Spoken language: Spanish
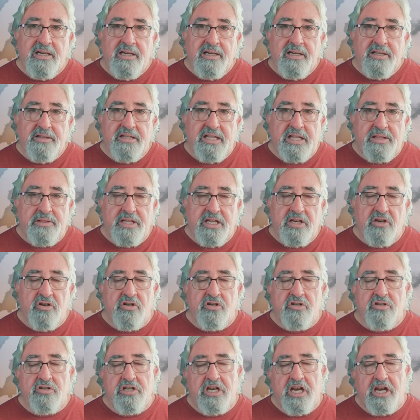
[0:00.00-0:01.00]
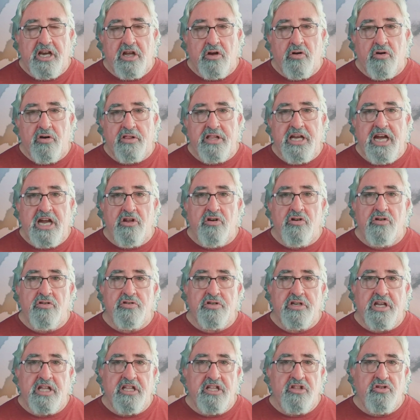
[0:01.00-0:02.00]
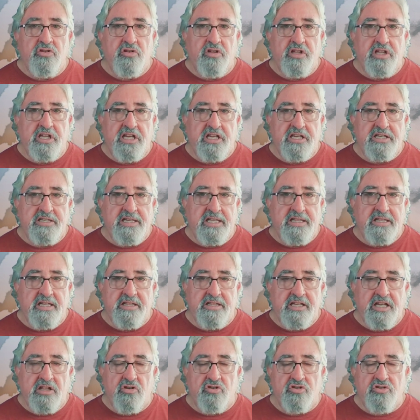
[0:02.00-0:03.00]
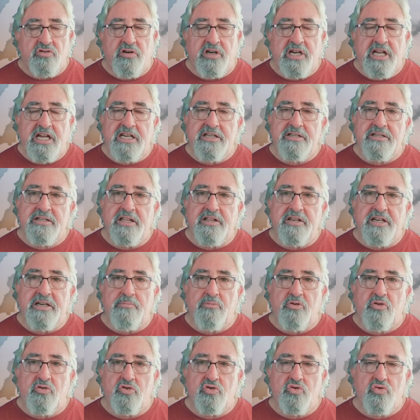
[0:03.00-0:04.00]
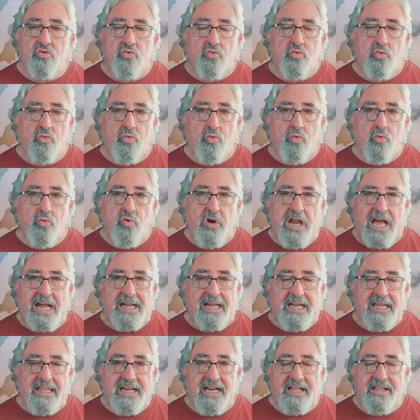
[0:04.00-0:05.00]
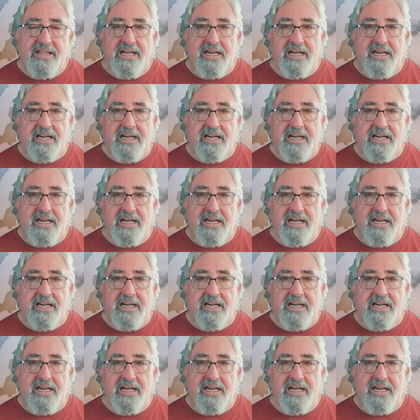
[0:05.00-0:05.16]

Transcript: deciros y recordaros que dentro de 72 horas tendremos una quedada